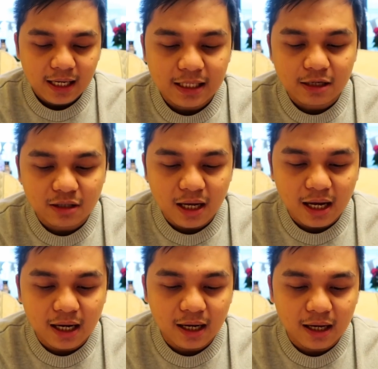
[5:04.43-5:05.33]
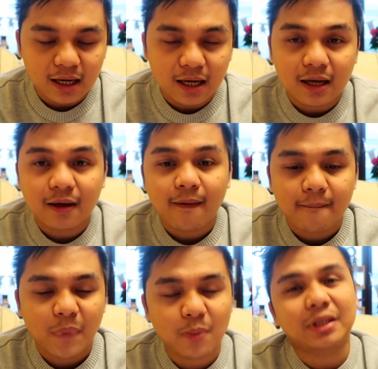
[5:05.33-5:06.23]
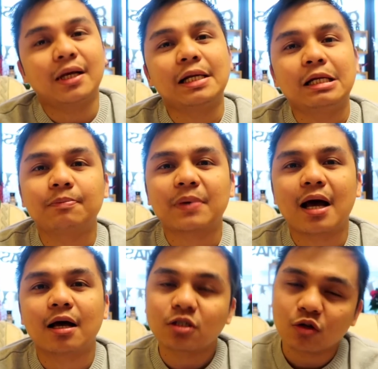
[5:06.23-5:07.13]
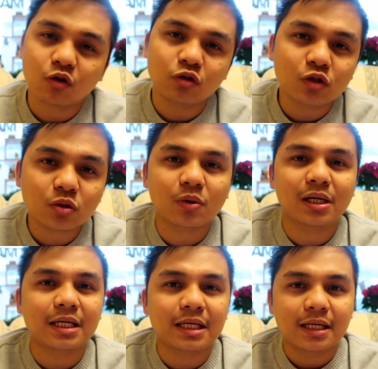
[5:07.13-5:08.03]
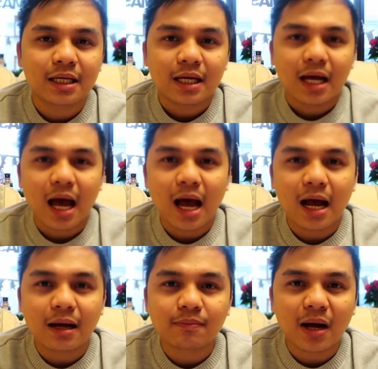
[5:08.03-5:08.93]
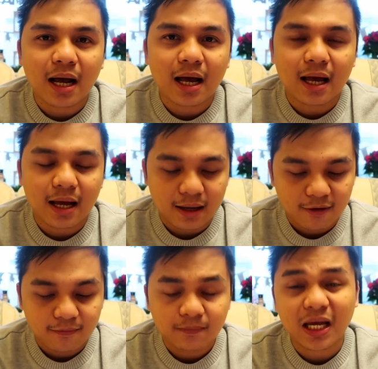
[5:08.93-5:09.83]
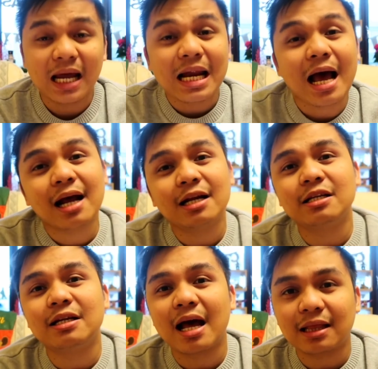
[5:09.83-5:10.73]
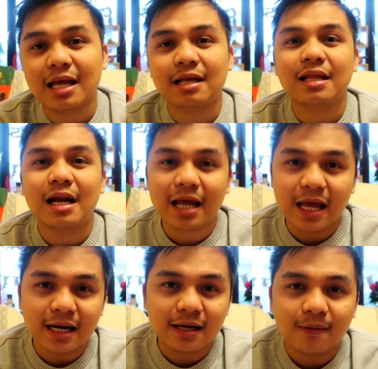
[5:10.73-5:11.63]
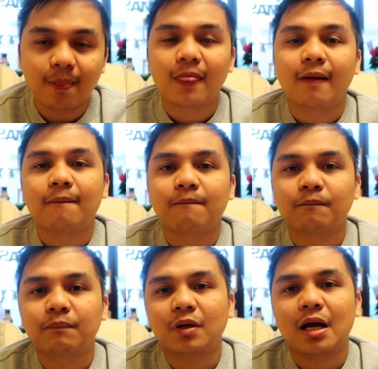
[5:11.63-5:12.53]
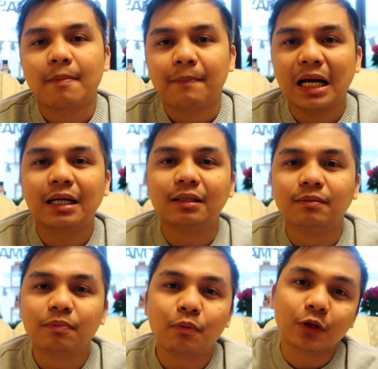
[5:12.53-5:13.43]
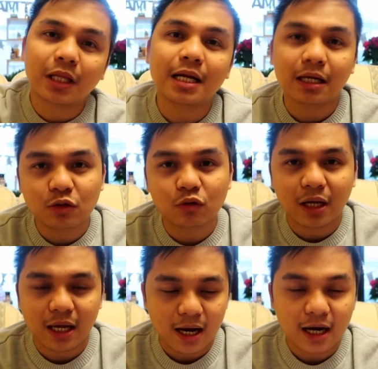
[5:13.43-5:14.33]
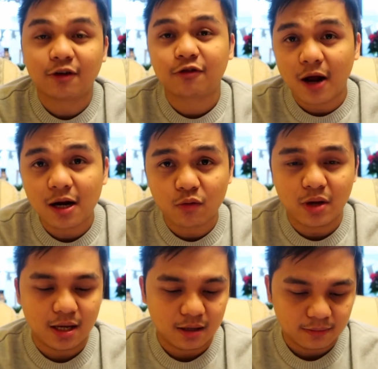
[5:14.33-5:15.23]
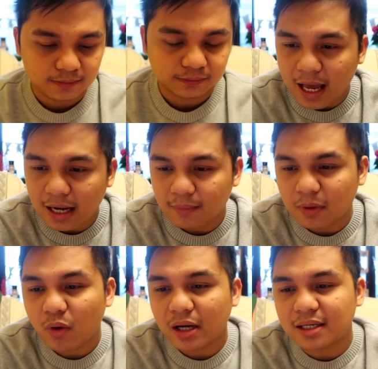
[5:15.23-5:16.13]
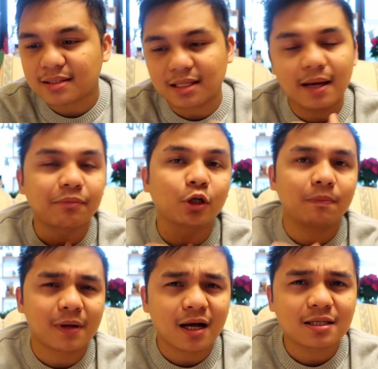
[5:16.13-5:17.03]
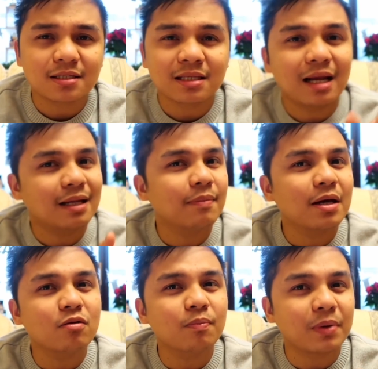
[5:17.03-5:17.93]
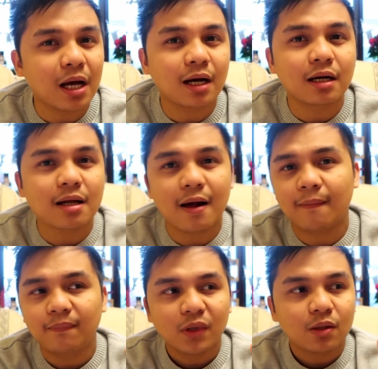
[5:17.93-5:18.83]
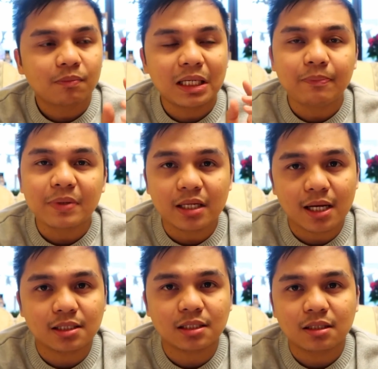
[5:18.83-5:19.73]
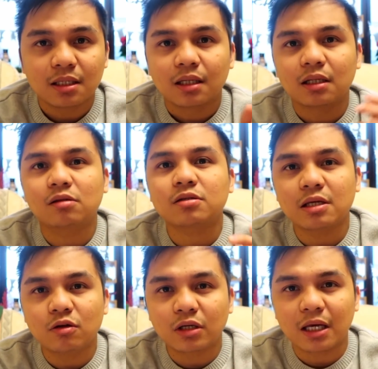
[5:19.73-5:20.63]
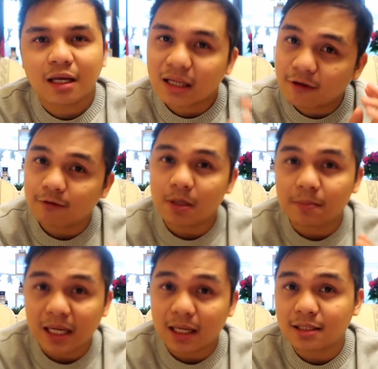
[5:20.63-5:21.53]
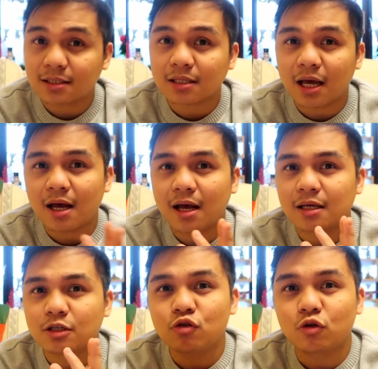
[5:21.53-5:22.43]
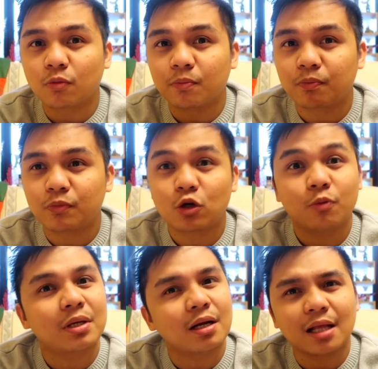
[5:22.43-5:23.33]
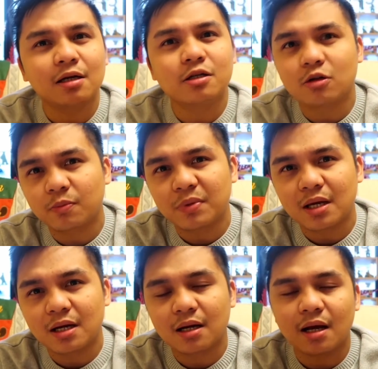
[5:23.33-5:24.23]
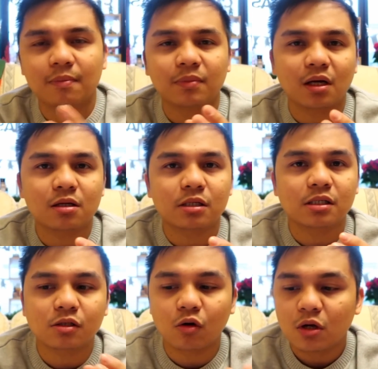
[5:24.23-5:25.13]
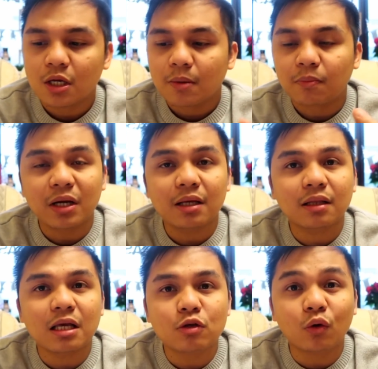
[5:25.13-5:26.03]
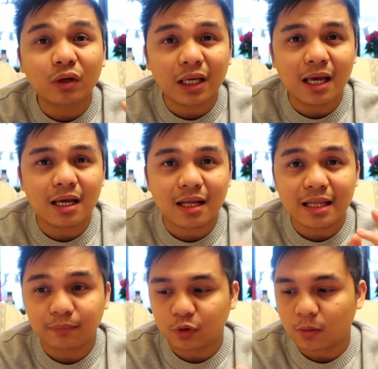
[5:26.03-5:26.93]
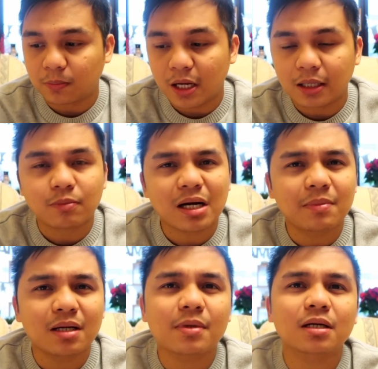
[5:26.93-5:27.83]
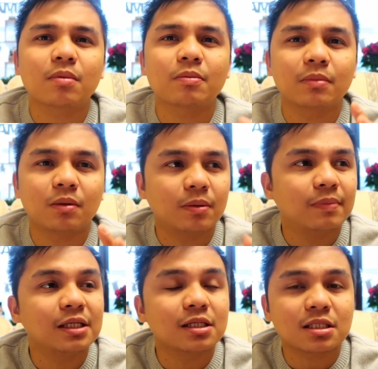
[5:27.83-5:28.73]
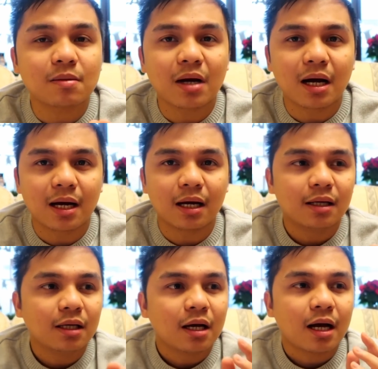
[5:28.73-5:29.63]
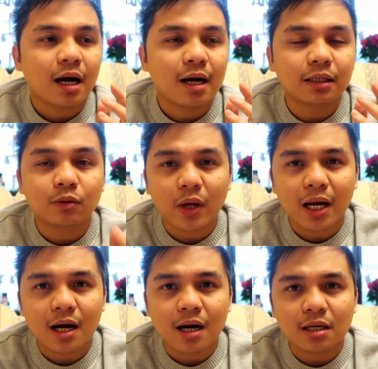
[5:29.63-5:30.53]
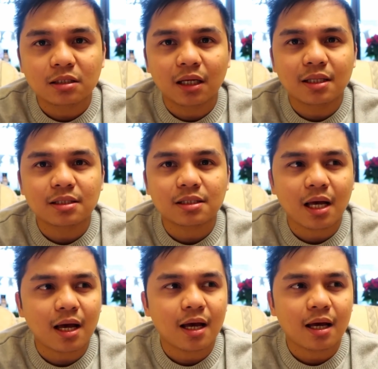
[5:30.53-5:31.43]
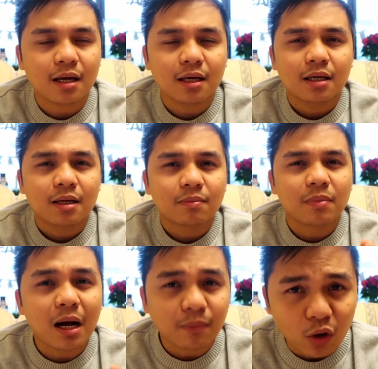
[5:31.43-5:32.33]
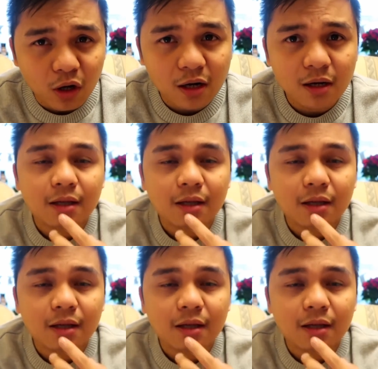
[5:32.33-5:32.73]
Hindi ko na papatagalin pa. So, usually, ang mga kailangan nating dalhin pag pupunta ng UK are the following. Kaya, number one is adapter plugs. Dahil iba yung plug ng Pilipinas dito sa UK at iba rin sa Europe, European other European um, countries. So, bring the UK adapter plug. Marami namang nab nabibili diyan sa mga hardware diyan sa mga mall.